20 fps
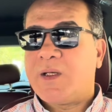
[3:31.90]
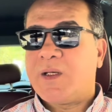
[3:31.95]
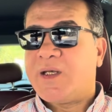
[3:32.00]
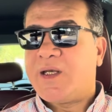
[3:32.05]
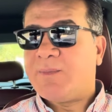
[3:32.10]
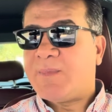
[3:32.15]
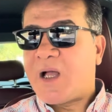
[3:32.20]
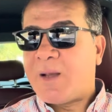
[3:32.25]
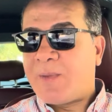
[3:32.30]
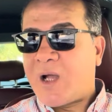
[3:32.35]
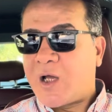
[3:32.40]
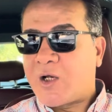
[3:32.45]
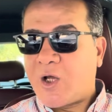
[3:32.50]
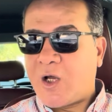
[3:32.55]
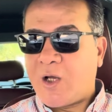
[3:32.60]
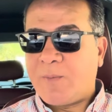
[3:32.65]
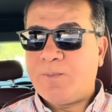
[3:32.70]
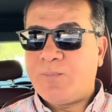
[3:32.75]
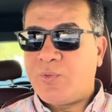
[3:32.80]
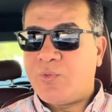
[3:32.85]
نبقى مع
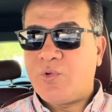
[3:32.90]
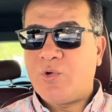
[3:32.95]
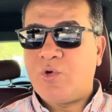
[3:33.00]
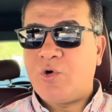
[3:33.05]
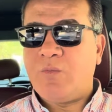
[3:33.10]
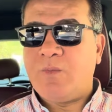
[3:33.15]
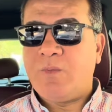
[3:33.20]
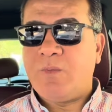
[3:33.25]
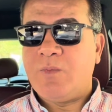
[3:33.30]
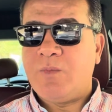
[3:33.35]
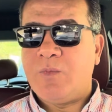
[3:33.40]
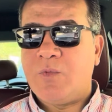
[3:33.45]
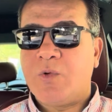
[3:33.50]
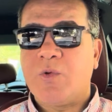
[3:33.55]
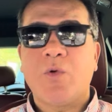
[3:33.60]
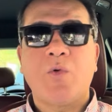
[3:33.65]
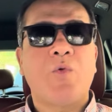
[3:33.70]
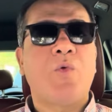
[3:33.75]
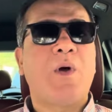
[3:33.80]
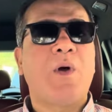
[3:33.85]
الأب والأم
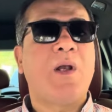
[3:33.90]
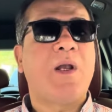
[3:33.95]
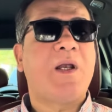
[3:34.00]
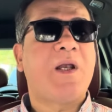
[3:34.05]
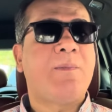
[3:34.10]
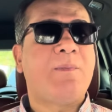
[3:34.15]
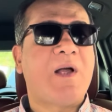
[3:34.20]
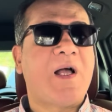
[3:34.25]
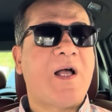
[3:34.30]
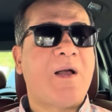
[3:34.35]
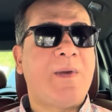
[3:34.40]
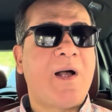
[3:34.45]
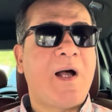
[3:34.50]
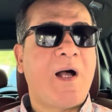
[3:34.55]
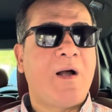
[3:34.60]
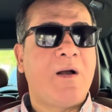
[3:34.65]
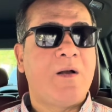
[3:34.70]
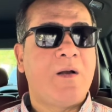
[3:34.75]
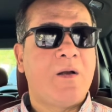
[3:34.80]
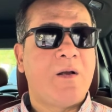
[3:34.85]
ولا نبقى مع
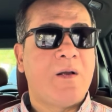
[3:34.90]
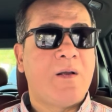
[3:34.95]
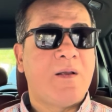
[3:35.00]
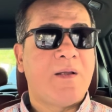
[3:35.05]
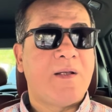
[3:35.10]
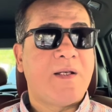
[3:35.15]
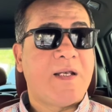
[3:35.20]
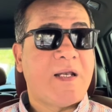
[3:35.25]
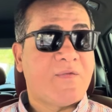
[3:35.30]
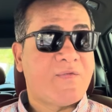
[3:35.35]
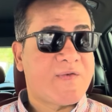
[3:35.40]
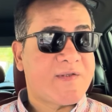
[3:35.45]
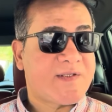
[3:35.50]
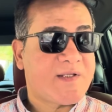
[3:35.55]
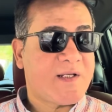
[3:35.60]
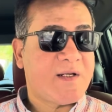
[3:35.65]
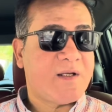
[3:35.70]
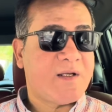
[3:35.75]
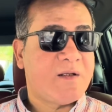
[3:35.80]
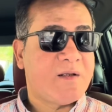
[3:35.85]

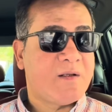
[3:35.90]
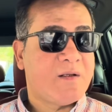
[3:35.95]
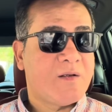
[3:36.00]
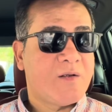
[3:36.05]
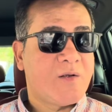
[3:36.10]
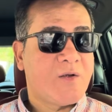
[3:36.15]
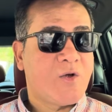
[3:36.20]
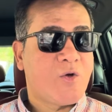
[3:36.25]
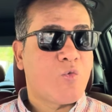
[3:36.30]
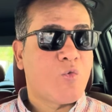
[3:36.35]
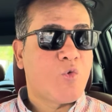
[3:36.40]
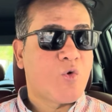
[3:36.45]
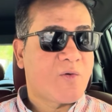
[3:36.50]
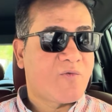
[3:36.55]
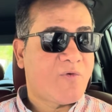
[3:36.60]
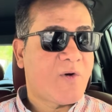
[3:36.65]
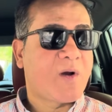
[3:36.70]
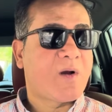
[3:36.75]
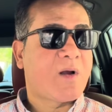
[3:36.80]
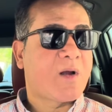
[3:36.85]
نفسنا
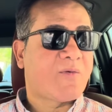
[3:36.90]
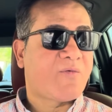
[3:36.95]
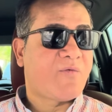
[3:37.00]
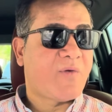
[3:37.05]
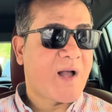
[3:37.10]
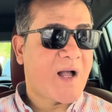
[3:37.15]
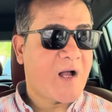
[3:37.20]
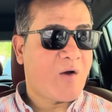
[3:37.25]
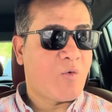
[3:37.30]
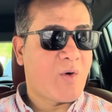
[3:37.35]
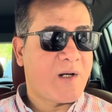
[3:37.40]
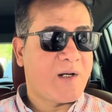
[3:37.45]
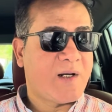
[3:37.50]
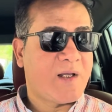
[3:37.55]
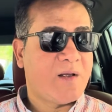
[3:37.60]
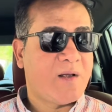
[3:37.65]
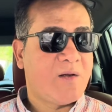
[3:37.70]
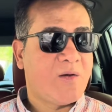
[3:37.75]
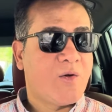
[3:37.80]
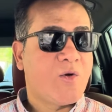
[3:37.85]
ونفكر في
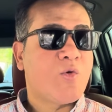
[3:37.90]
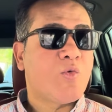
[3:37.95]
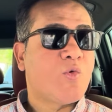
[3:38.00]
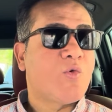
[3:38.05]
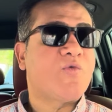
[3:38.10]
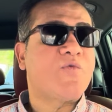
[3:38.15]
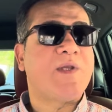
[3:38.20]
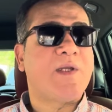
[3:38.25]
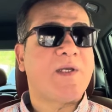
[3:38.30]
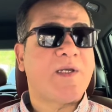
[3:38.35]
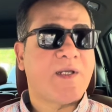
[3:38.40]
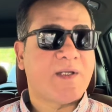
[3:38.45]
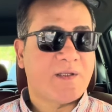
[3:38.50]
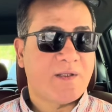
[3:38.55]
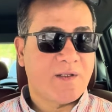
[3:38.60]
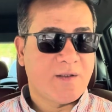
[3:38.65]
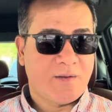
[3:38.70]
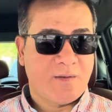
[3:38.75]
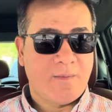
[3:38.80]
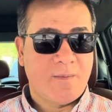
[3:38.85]
أحوالنا وفي
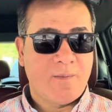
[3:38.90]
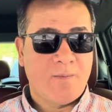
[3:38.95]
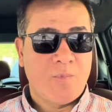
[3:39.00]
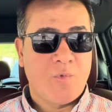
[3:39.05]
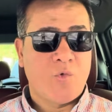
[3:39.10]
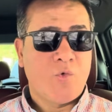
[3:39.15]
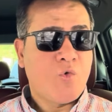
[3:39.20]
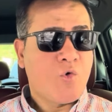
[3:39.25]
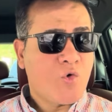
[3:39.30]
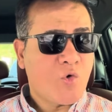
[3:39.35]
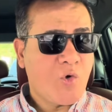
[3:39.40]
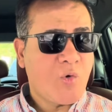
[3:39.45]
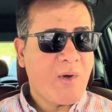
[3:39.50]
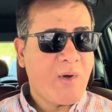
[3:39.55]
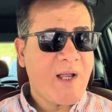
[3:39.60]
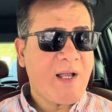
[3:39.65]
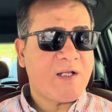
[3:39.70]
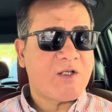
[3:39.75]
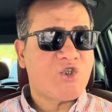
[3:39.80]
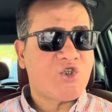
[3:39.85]
دنيتنا وكل
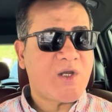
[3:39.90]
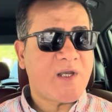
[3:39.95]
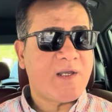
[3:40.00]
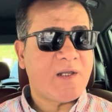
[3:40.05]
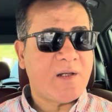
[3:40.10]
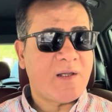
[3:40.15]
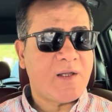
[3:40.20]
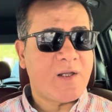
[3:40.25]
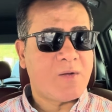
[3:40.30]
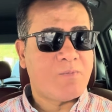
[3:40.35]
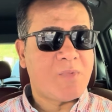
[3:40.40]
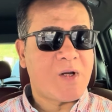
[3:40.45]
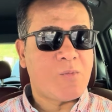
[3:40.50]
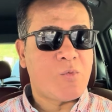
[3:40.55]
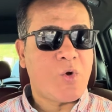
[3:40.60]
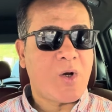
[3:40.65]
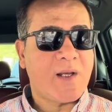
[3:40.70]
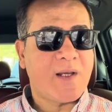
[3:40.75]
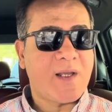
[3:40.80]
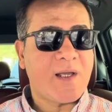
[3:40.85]
واحد شايل قربة
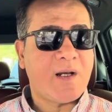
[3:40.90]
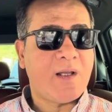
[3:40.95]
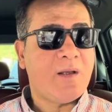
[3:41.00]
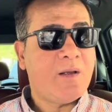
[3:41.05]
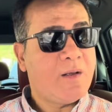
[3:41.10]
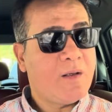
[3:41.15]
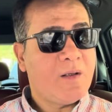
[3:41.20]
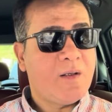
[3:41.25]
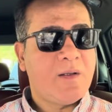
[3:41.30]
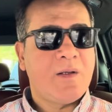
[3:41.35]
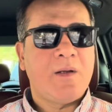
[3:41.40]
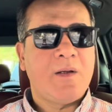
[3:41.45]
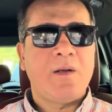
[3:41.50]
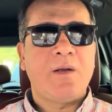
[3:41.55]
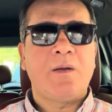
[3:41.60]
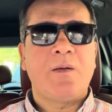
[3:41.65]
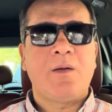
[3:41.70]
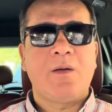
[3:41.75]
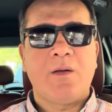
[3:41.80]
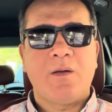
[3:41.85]
معينة
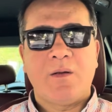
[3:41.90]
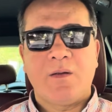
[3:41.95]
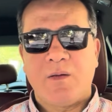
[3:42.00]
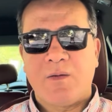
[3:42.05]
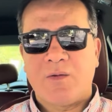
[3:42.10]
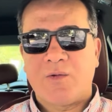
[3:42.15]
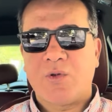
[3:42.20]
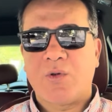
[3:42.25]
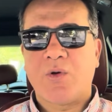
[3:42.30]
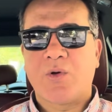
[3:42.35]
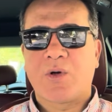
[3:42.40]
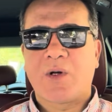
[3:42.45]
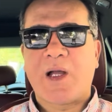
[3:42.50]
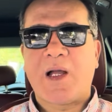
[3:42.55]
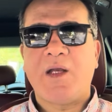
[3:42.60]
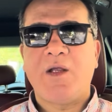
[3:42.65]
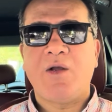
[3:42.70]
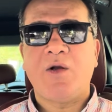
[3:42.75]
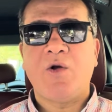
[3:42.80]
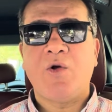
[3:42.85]
تخر
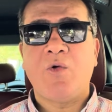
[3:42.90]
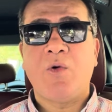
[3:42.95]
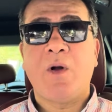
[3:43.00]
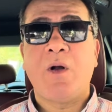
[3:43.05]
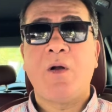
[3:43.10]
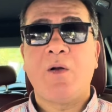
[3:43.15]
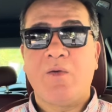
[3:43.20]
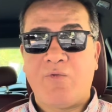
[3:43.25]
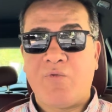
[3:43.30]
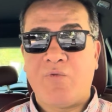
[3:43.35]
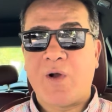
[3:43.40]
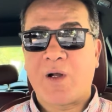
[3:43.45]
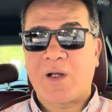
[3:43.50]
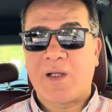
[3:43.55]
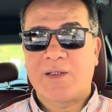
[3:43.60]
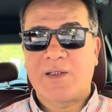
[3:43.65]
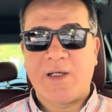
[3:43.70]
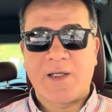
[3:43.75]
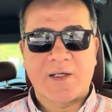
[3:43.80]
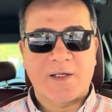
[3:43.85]
عليه هو فقط
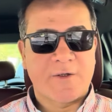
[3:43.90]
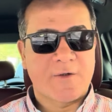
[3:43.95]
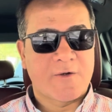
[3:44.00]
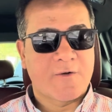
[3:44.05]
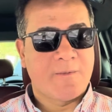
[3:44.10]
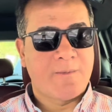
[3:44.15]
لا غير